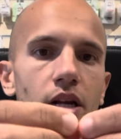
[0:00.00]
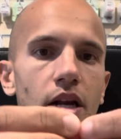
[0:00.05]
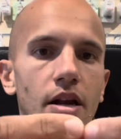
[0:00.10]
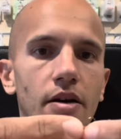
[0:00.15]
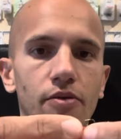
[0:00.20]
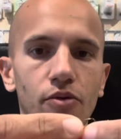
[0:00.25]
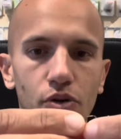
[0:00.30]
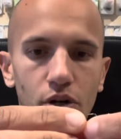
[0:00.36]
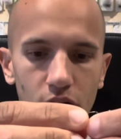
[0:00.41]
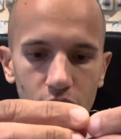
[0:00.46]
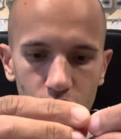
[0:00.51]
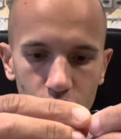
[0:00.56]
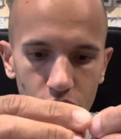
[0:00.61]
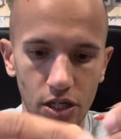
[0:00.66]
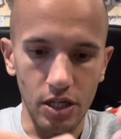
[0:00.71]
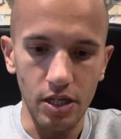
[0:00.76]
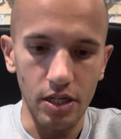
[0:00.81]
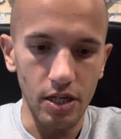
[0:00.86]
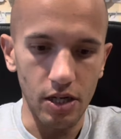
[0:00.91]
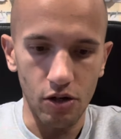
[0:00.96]
lavora a
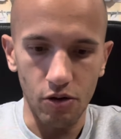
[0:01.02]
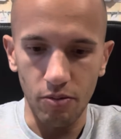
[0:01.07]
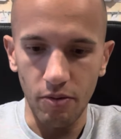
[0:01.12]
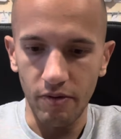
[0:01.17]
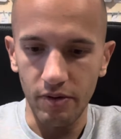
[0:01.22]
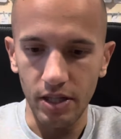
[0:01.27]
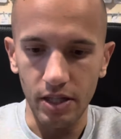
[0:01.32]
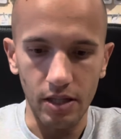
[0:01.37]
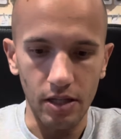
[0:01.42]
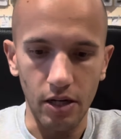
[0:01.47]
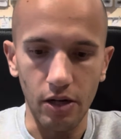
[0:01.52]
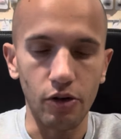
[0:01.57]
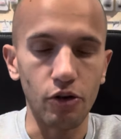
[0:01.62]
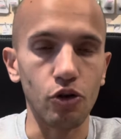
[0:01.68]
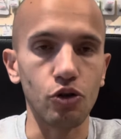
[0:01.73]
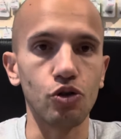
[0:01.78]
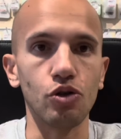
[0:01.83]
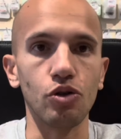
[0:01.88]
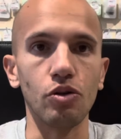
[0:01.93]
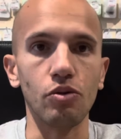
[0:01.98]
jig, come vedete il
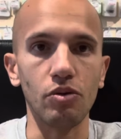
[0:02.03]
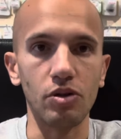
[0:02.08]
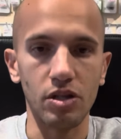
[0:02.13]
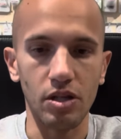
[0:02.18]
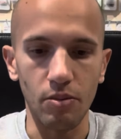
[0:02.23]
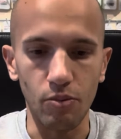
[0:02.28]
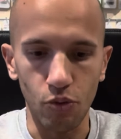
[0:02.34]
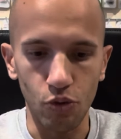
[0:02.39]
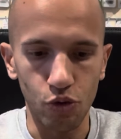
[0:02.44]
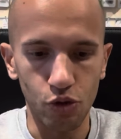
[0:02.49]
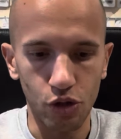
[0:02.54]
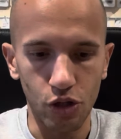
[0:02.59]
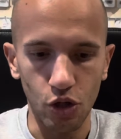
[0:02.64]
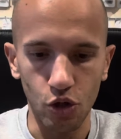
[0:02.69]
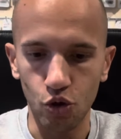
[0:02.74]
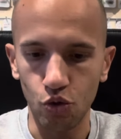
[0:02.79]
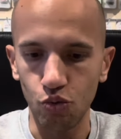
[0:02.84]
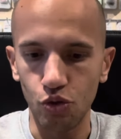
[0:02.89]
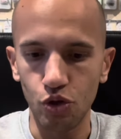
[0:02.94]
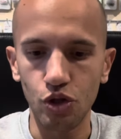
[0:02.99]
grosso di queste mosche
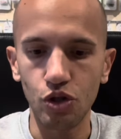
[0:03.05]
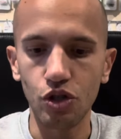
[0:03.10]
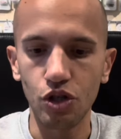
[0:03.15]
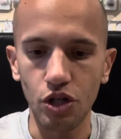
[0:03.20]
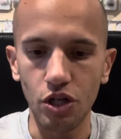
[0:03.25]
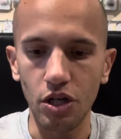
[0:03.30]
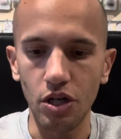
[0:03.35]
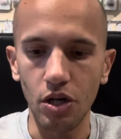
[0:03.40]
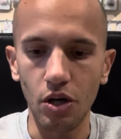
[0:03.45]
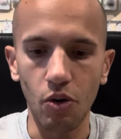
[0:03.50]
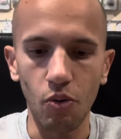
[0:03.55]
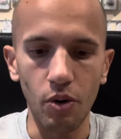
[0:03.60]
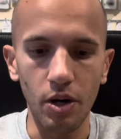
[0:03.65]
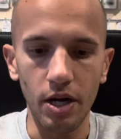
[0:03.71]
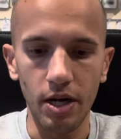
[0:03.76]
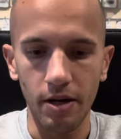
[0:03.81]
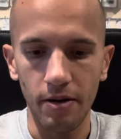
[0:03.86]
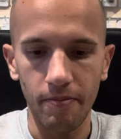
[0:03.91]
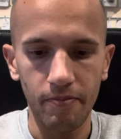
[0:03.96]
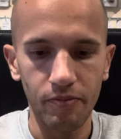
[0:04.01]
su
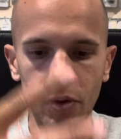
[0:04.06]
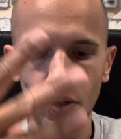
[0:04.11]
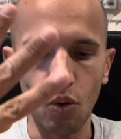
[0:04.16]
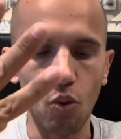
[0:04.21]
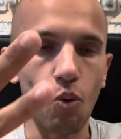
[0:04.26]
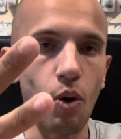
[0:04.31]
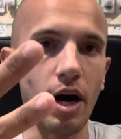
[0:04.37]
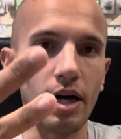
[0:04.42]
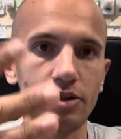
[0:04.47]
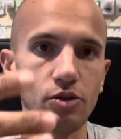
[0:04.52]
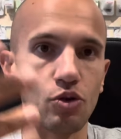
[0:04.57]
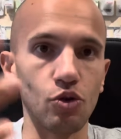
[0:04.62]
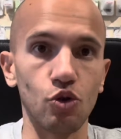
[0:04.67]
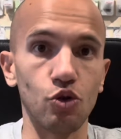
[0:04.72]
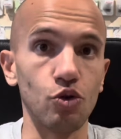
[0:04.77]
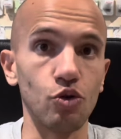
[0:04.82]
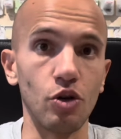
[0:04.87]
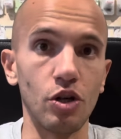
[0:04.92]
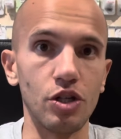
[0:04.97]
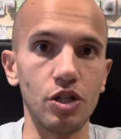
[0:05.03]
5 4
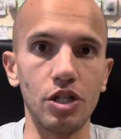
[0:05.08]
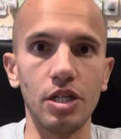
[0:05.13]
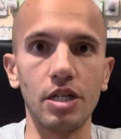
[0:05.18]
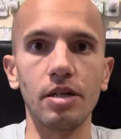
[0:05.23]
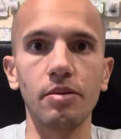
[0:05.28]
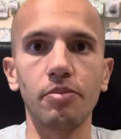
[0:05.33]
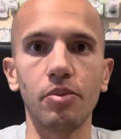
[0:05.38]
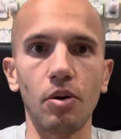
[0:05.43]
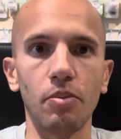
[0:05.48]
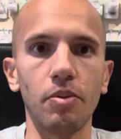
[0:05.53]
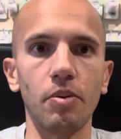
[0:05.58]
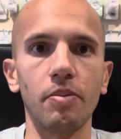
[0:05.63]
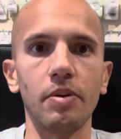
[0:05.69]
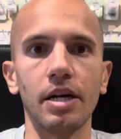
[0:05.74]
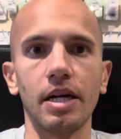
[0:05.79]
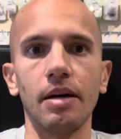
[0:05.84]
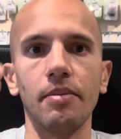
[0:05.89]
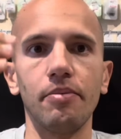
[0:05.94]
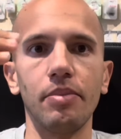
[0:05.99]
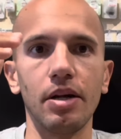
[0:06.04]
sono a gig proprio
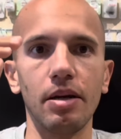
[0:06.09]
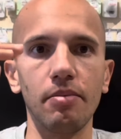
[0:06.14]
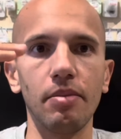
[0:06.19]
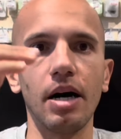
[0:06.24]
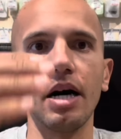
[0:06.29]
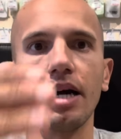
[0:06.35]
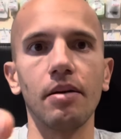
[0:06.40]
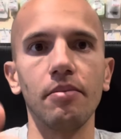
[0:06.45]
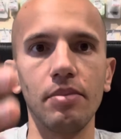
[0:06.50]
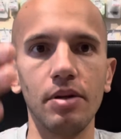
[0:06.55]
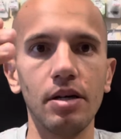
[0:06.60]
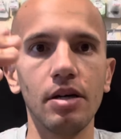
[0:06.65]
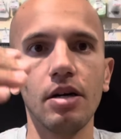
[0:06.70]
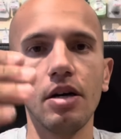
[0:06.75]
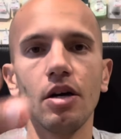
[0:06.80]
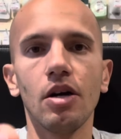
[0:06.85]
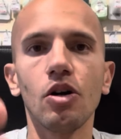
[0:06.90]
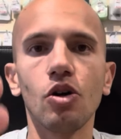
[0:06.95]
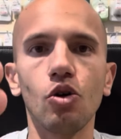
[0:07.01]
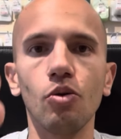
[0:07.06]
perché per i barbi
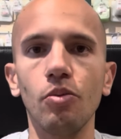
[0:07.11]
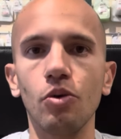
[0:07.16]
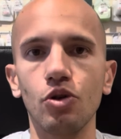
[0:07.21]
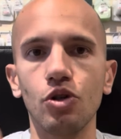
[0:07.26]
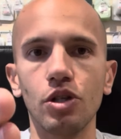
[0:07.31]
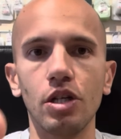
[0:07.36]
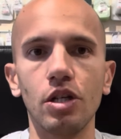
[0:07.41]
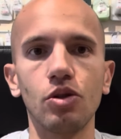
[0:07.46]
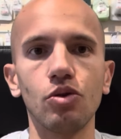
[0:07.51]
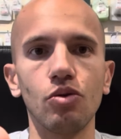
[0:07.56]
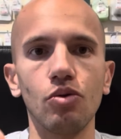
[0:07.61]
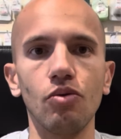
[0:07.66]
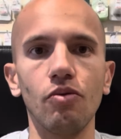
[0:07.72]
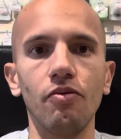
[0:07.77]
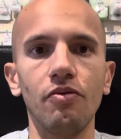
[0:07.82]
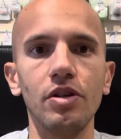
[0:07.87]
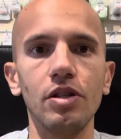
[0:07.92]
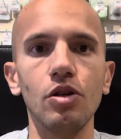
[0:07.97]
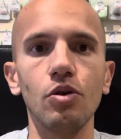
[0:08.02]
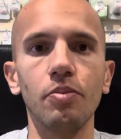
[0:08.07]
come ho già detto in un
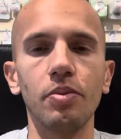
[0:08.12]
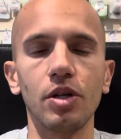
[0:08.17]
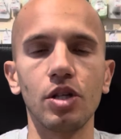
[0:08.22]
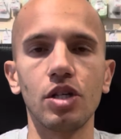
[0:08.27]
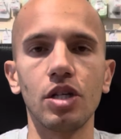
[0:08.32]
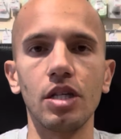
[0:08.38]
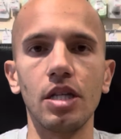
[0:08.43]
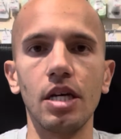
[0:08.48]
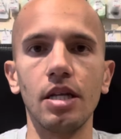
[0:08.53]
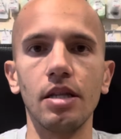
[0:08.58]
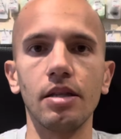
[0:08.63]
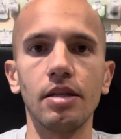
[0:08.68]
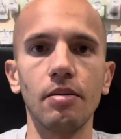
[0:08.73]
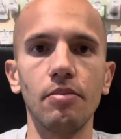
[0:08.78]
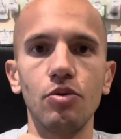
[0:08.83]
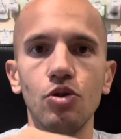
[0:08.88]
video precedente,